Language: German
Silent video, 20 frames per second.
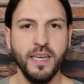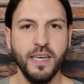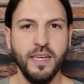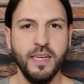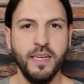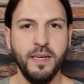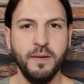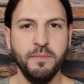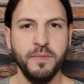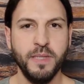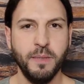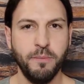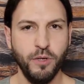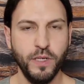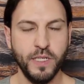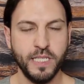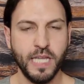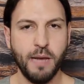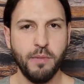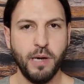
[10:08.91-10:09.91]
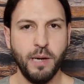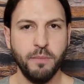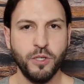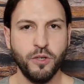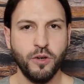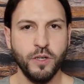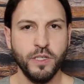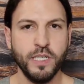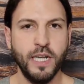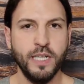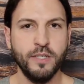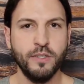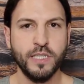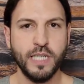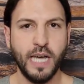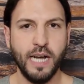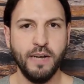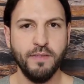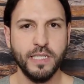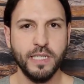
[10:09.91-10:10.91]
Ähm, der Polizeibeamte konnte also
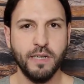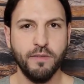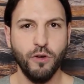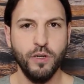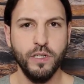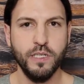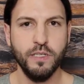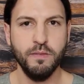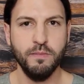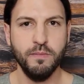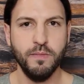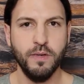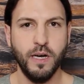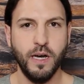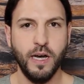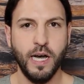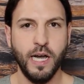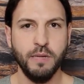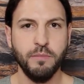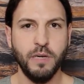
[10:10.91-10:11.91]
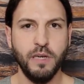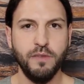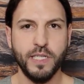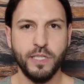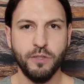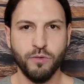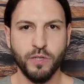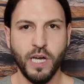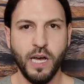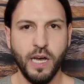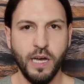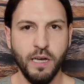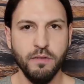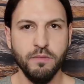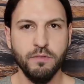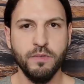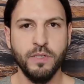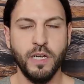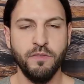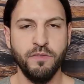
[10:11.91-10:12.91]
sagen, was er wollte, Einmal Version A,
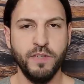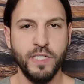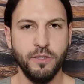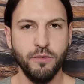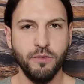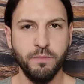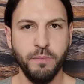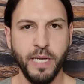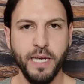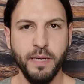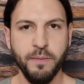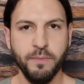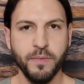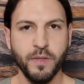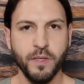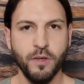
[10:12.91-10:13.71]
dann Version B.